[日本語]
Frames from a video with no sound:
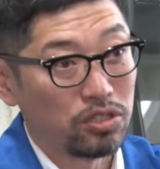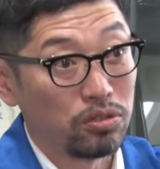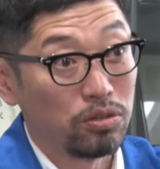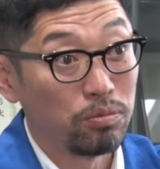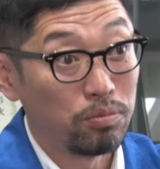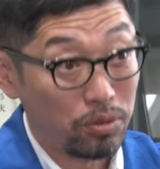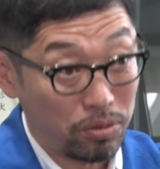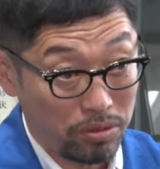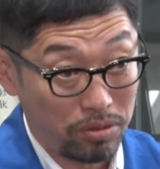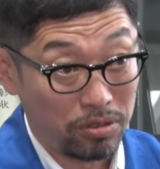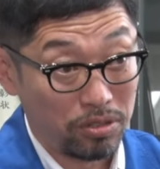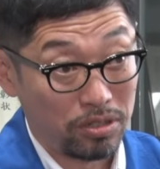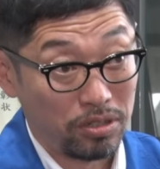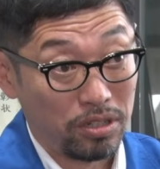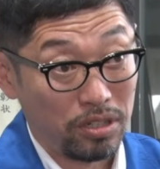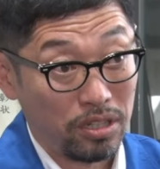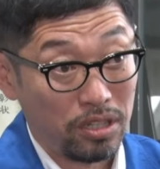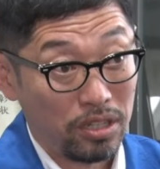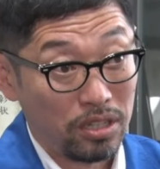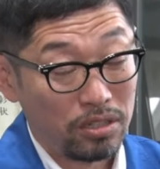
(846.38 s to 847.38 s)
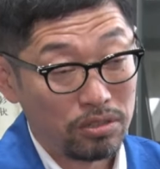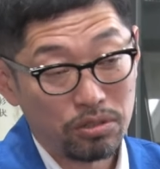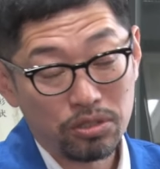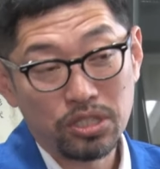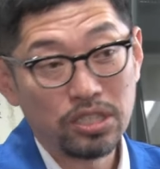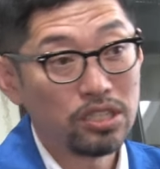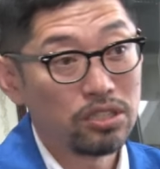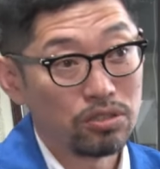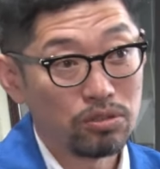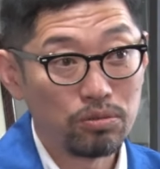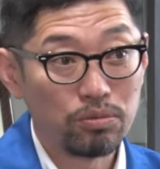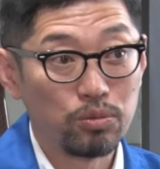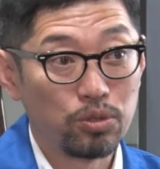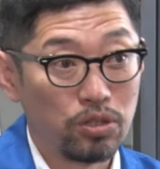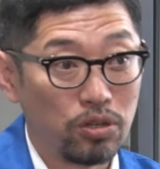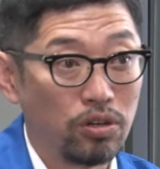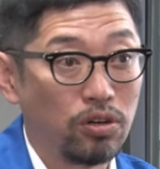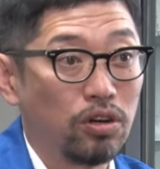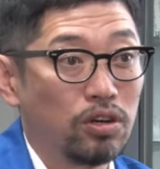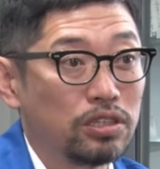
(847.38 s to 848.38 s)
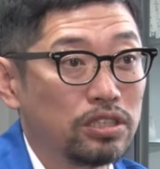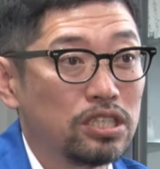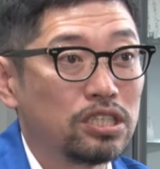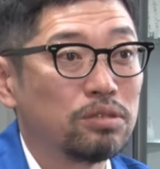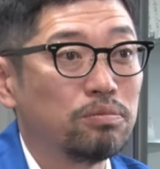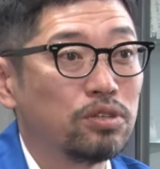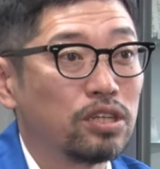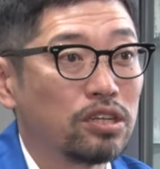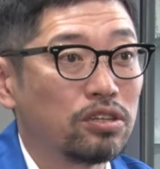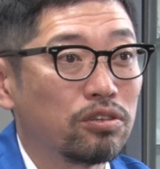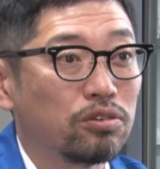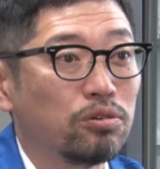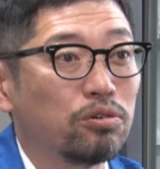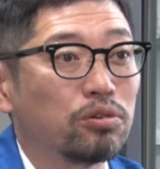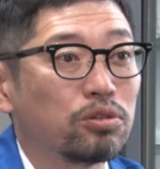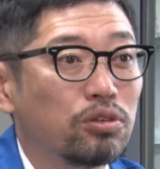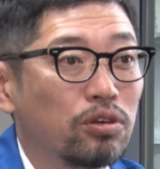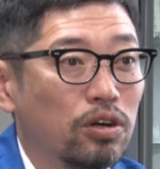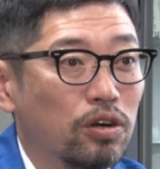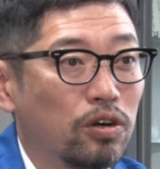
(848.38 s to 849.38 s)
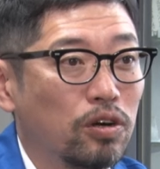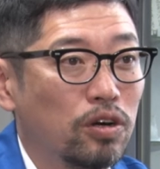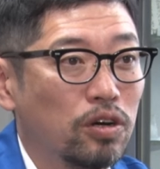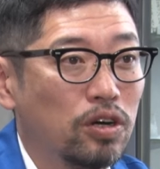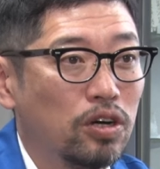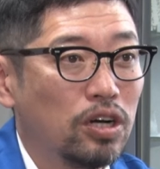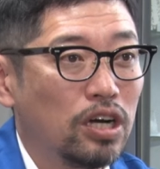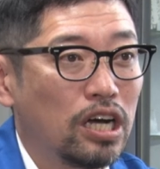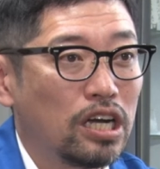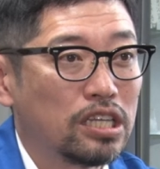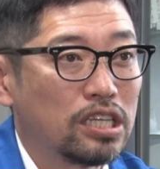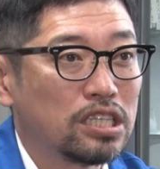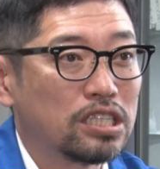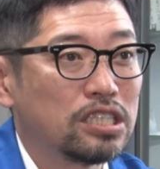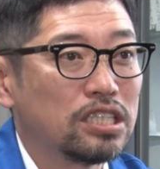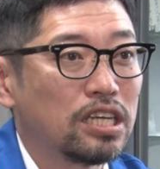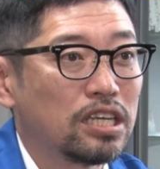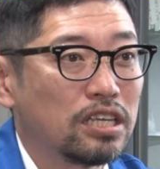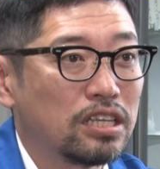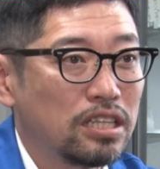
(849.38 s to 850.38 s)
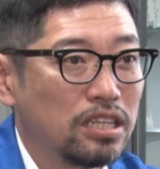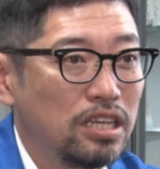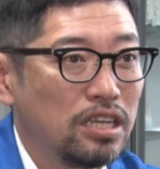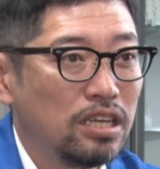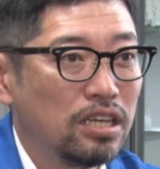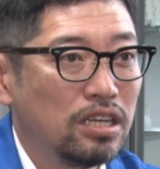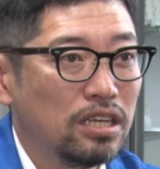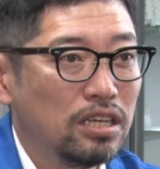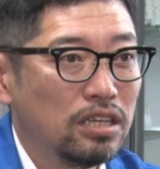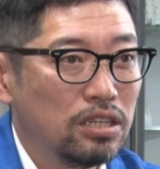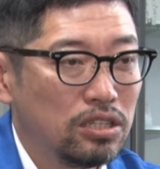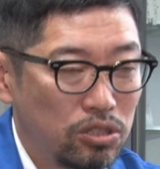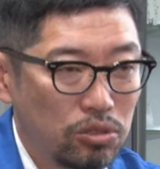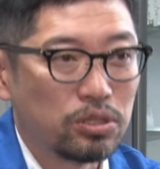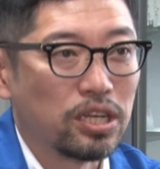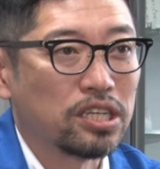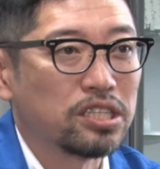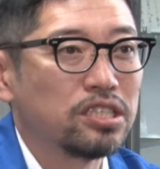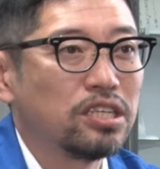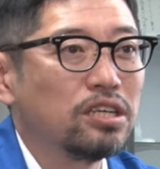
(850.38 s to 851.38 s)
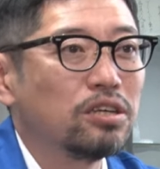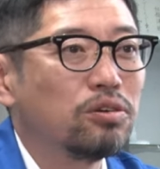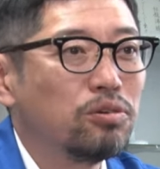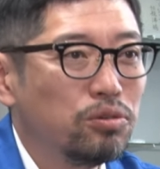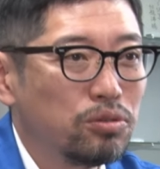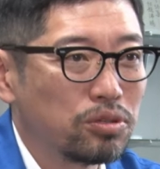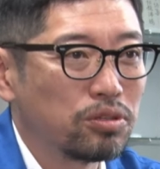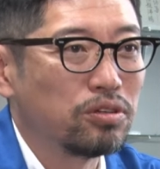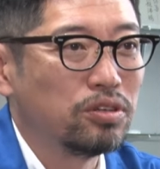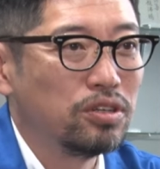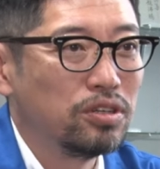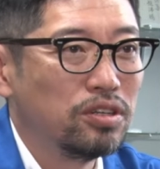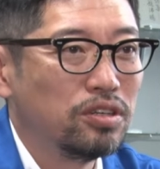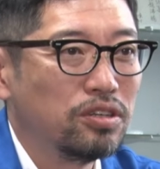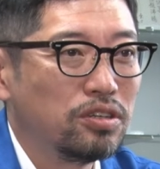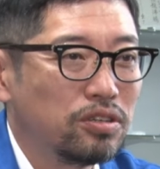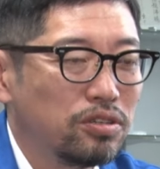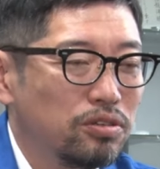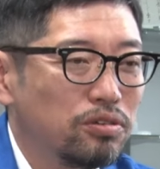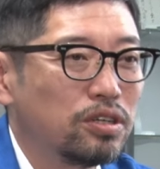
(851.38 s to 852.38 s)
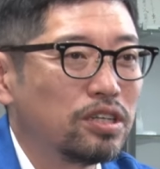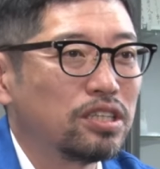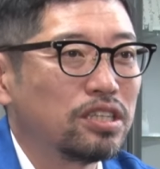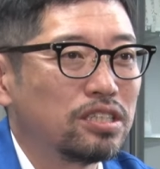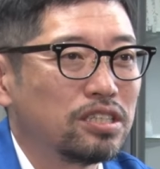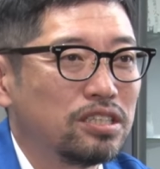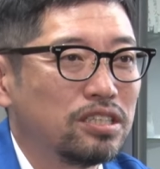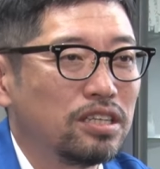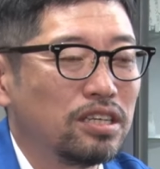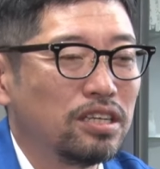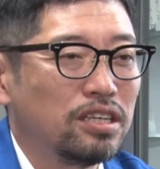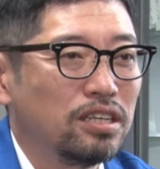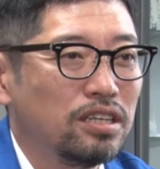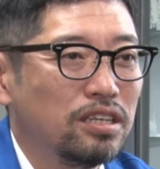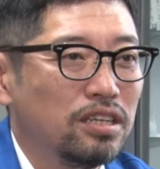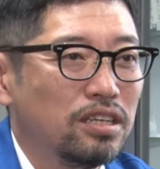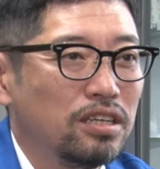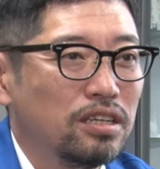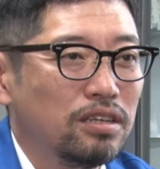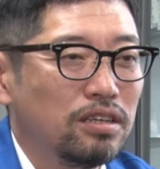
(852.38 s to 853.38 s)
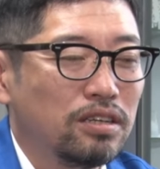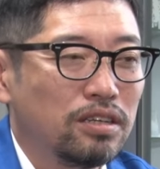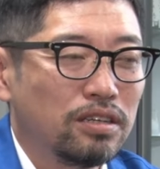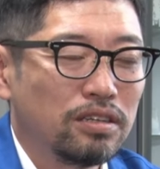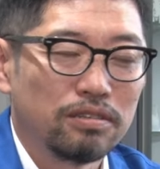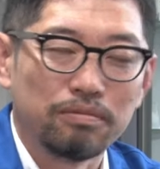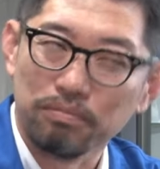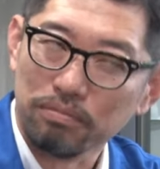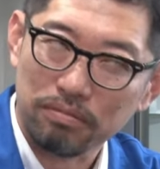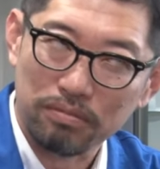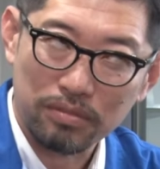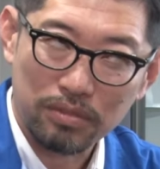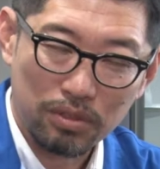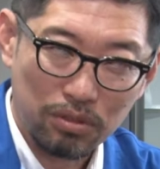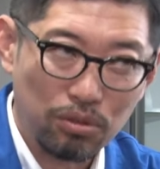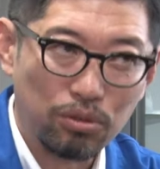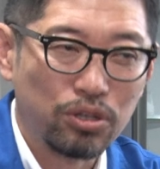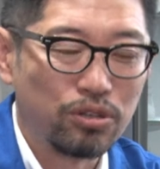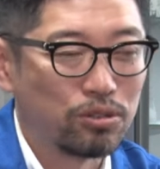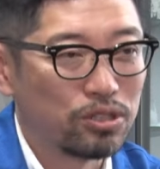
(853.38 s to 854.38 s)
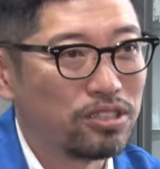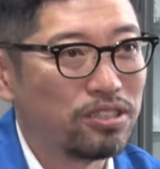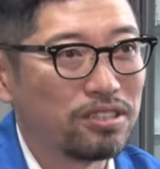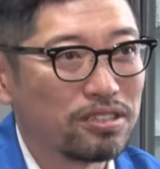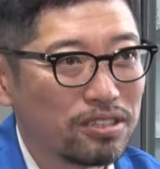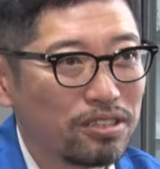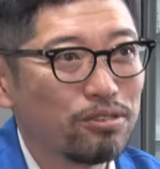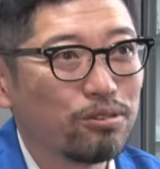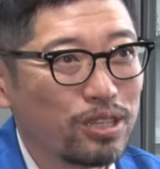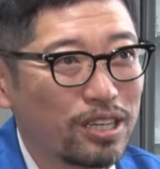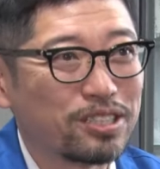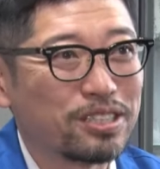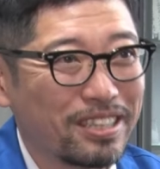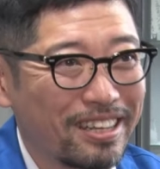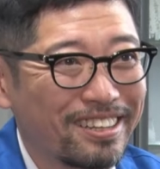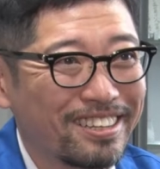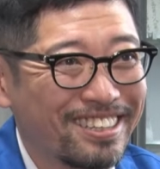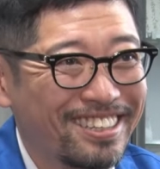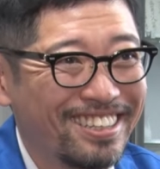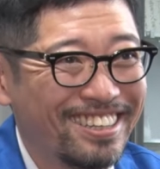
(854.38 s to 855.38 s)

長僕そして常務の西村の方と話し合って一応出していこうという話でご利用しですけど出した